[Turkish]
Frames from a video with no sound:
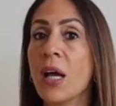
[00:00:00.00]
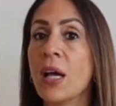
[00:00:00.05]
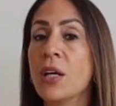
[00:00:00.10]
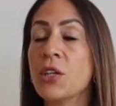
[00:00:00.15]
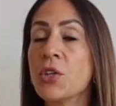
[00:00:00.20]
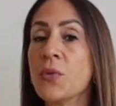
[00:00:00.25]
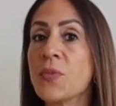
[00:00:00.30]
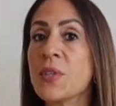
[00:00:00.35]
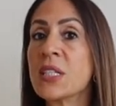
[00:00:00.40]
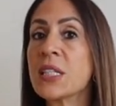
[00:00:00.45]

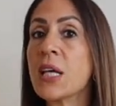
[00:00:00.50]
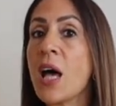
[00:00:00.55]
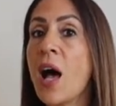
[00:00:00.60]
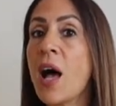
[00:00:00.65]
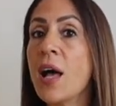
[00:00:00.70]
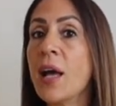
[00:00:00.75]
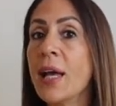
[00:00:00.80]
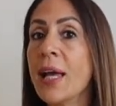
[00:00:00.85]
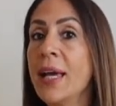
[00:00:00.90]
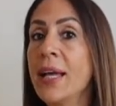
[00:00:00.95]
Şimdi
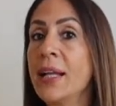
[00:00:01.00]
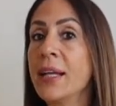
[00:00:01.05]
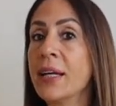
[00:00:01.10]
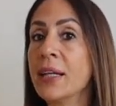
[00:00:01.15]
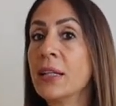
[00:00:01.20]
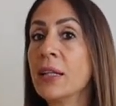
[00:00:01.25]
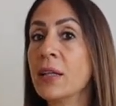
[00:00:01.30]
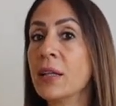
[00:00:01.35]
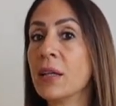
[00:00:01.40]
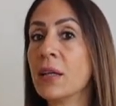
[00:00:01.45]
sağ
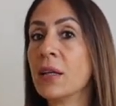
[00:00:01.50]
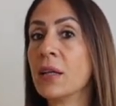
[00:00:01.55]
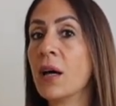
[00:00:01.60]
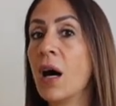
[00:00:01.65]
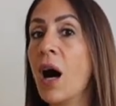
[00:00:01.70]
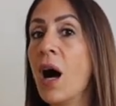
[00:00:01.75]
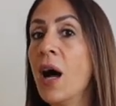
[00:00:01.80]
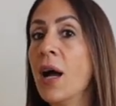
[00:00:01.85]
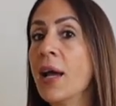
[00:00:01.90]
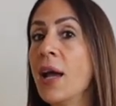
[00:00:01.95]
elin
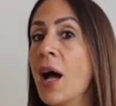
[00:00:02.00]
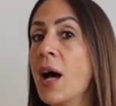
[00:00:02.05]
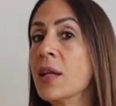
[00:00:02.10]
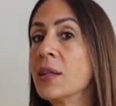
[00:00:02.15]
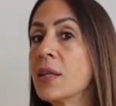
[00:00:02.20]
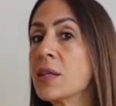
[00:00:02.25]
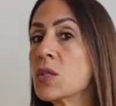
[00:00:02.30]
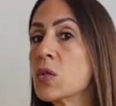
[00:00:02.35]
ayağında,